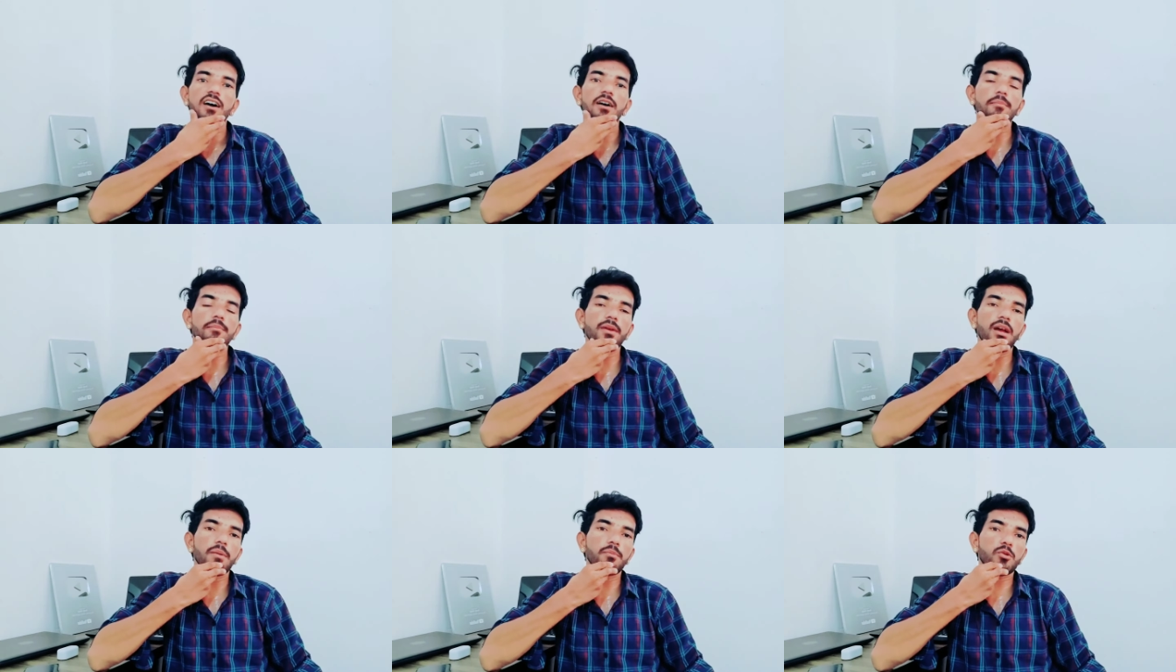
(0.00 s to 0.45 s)

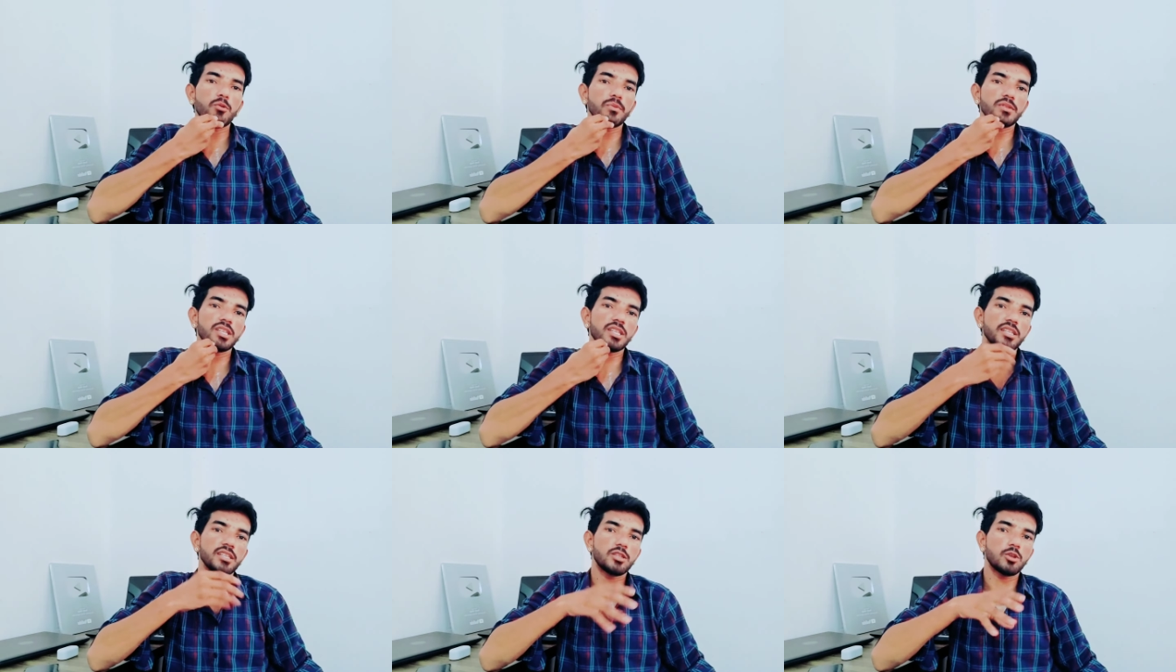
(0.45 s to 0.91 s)
अब मैं आपको
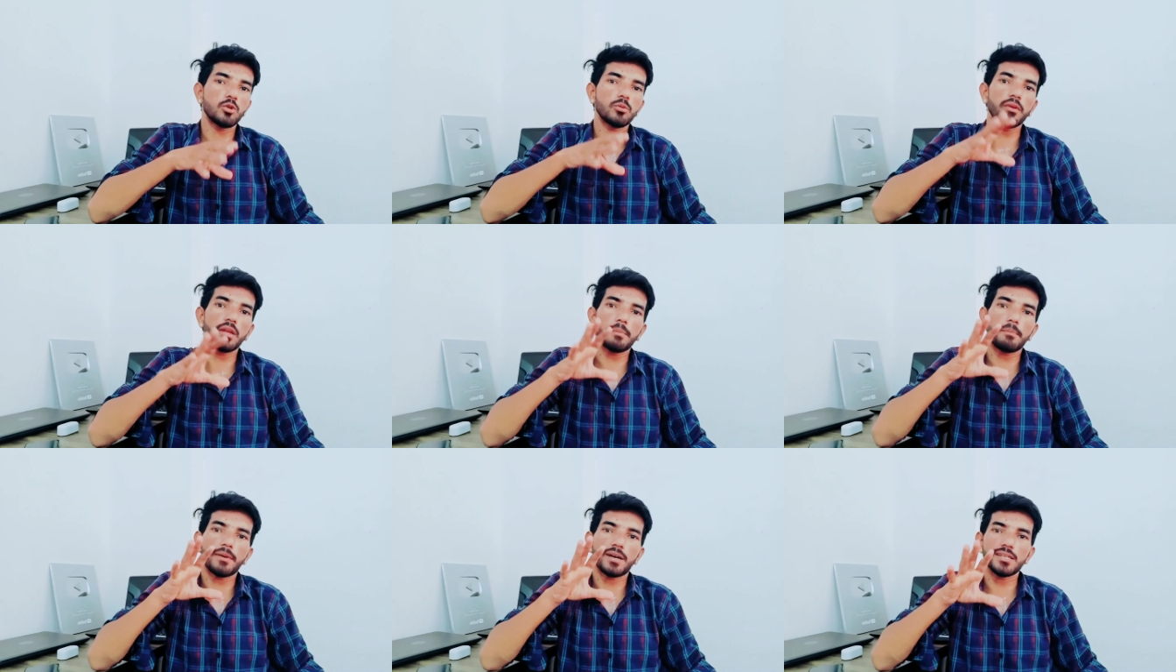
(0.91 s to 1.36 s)
बता देता
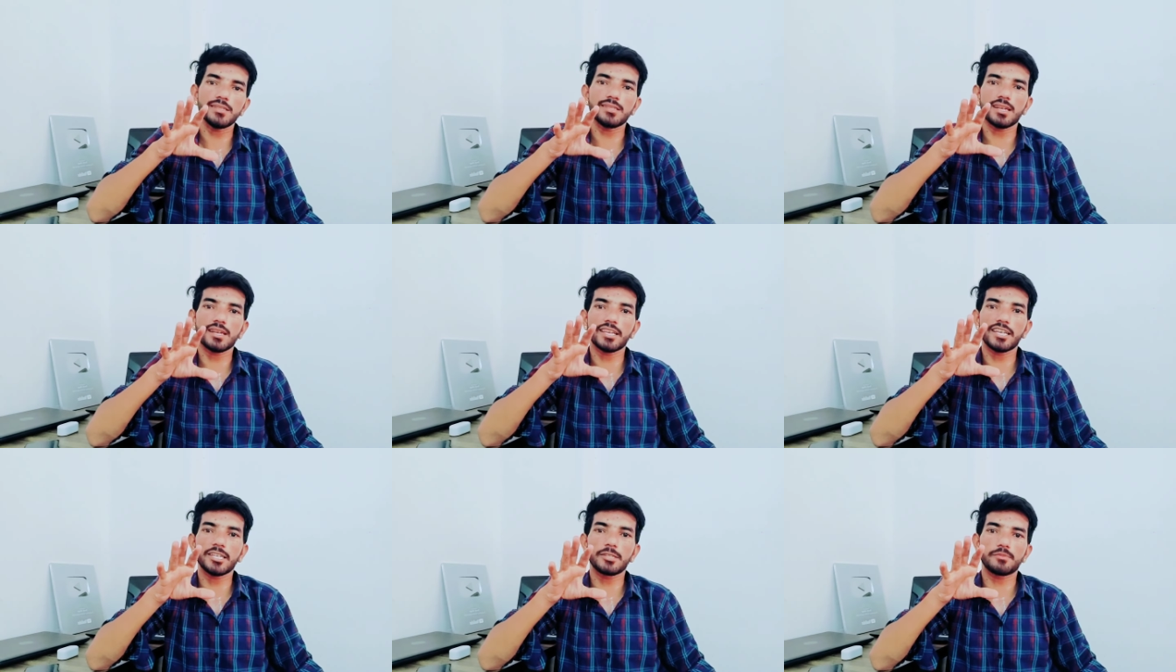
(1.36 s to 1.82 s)
हूँ मेरे पाँच
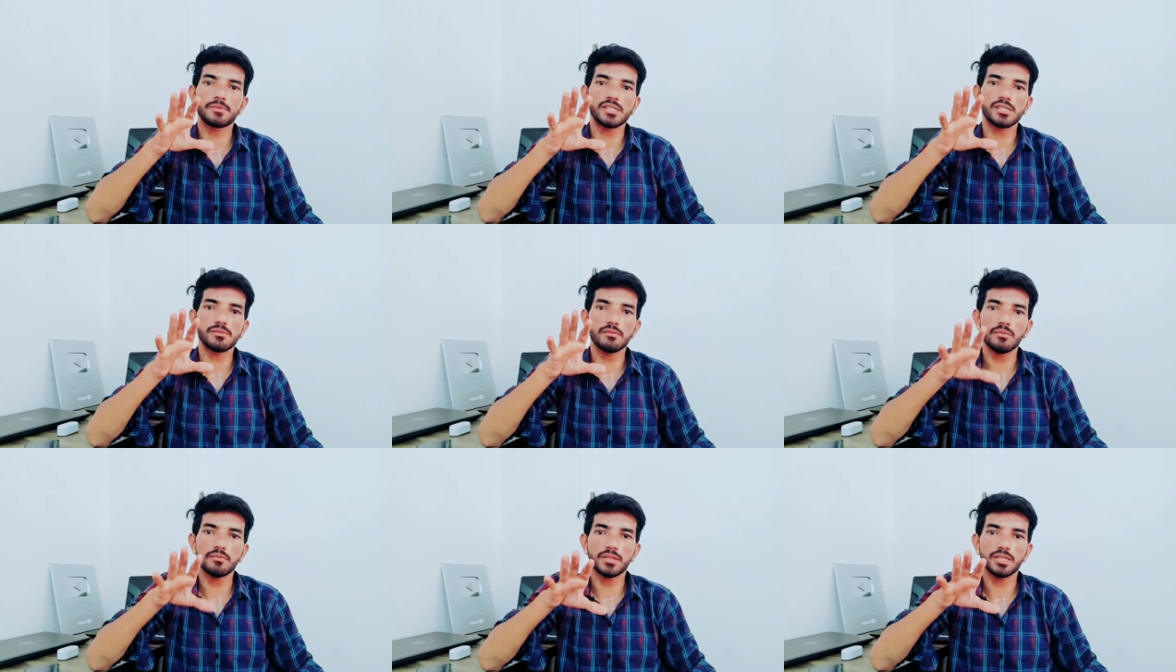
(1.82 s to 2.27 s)
साल के
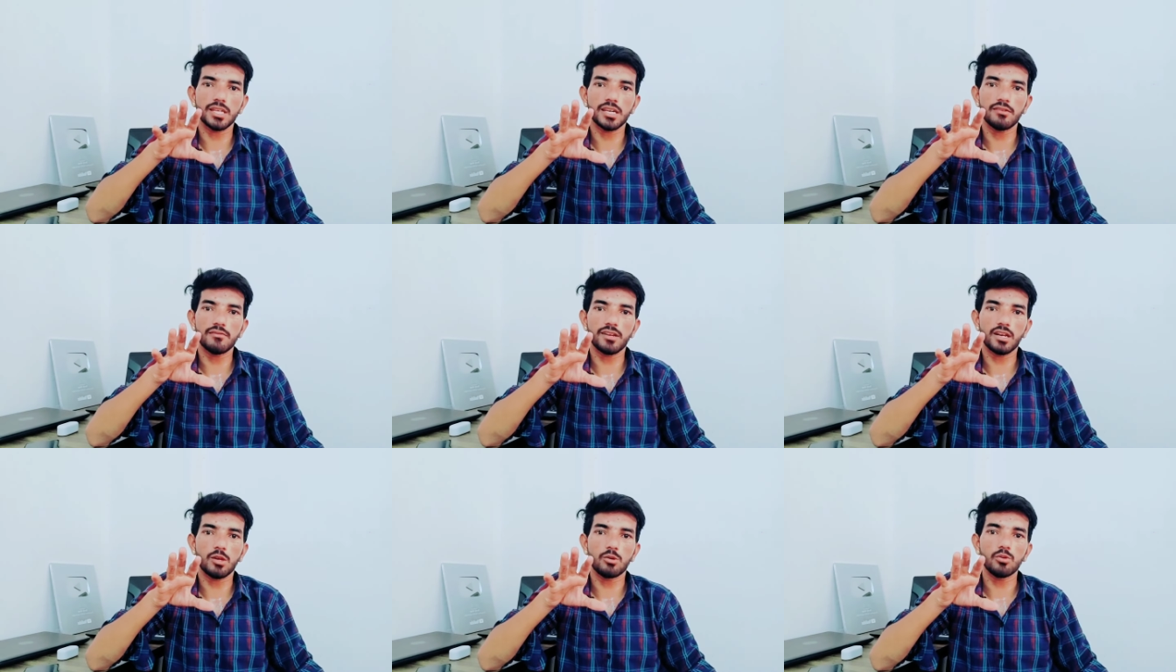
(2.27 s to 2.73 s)
एक्सपीरियंस में
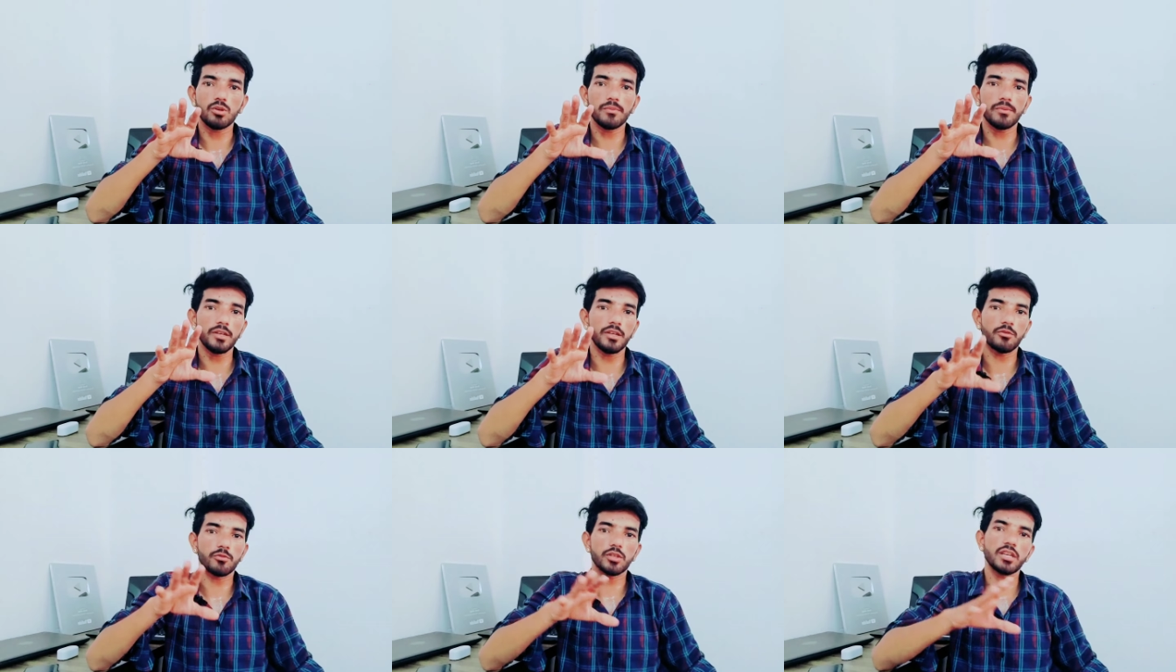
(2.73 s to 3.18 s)
बताने वाला हूँ कि
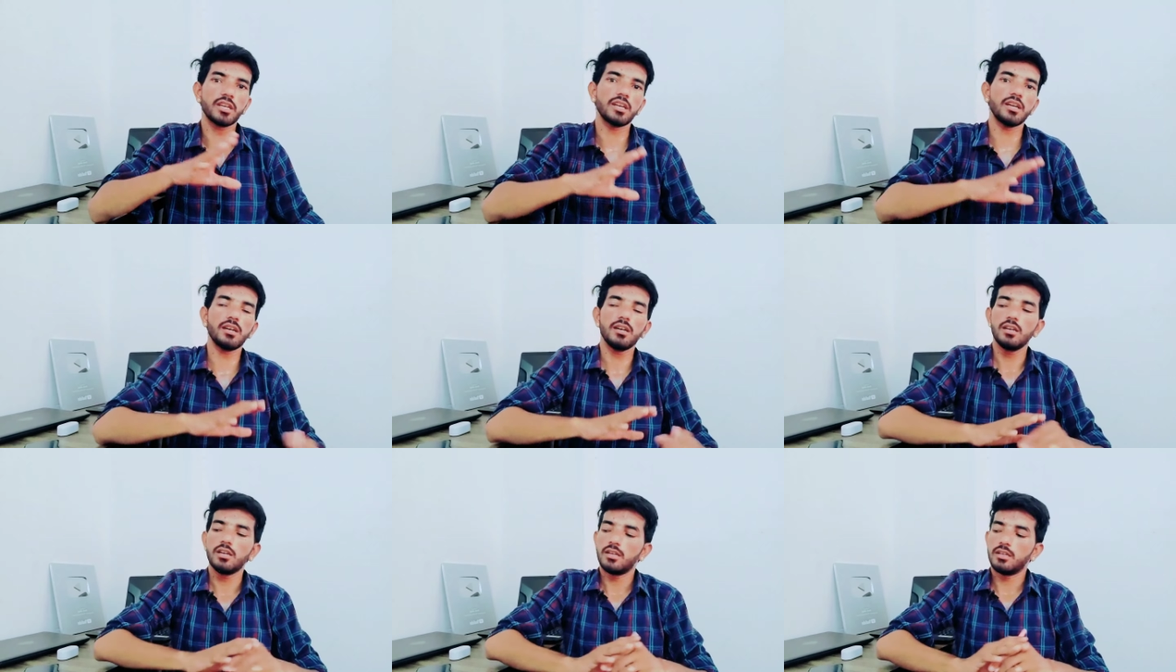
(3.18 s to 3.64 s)
भाई नवोदय
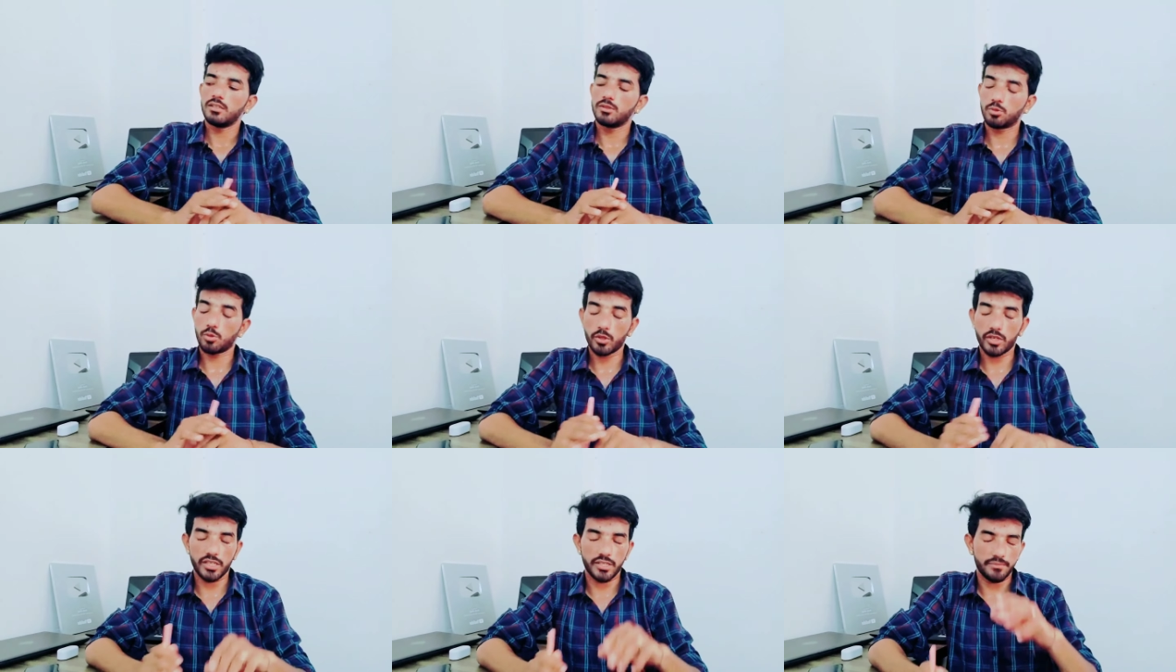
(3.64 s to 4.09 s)
का
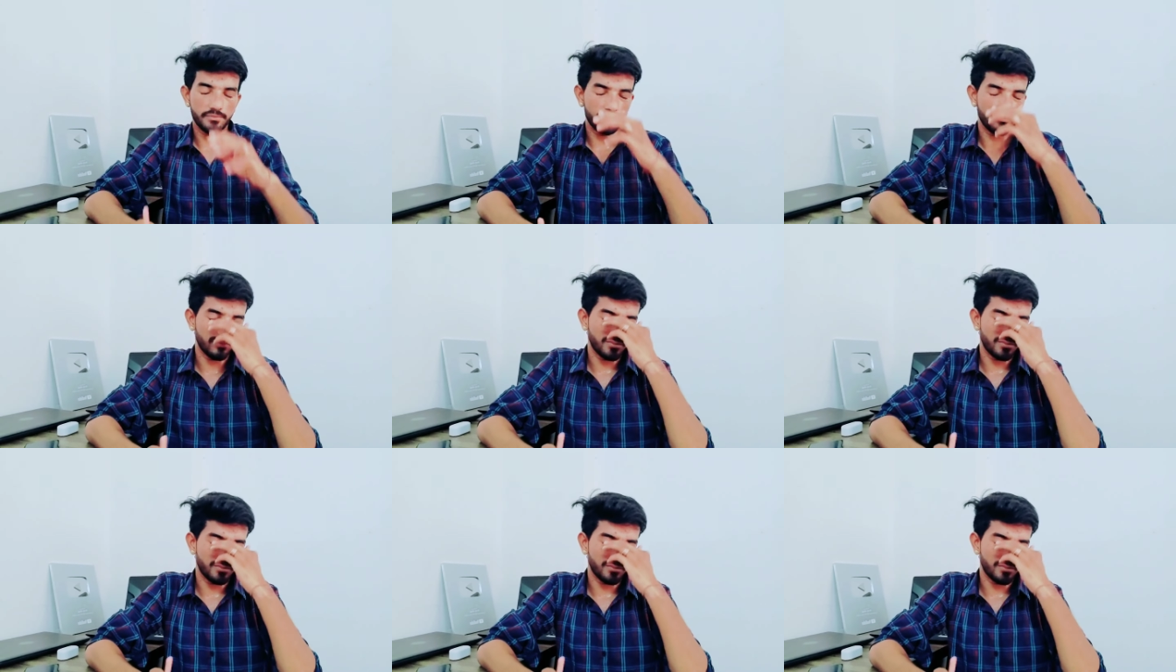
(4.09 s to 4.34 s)
सॉरी